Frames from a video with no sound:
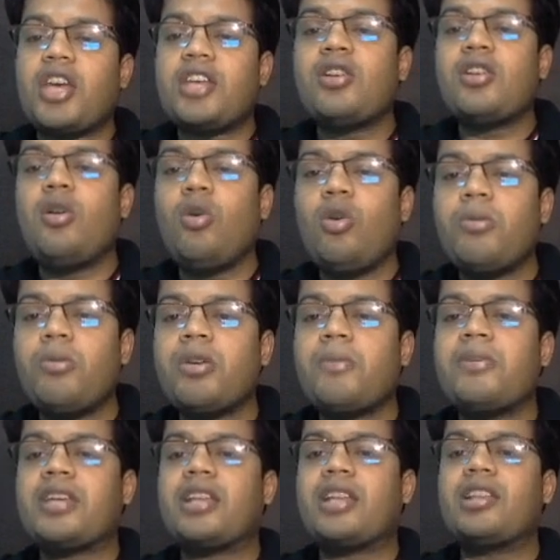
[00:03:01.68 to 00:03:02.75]
ऐसे लोगों को भी
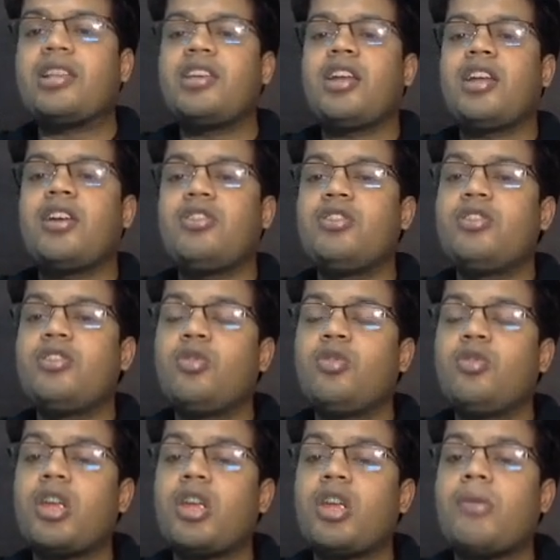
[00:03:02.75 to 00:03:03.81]
अपने साथ ले जाना जिनको
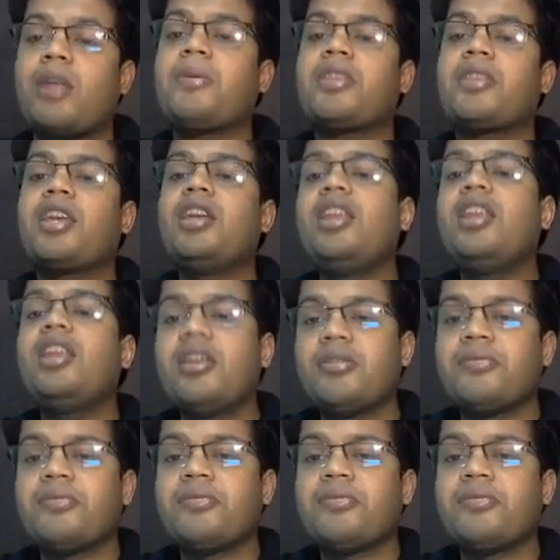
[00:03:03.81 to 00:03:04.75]
उनके बारे में पता ही नहीं है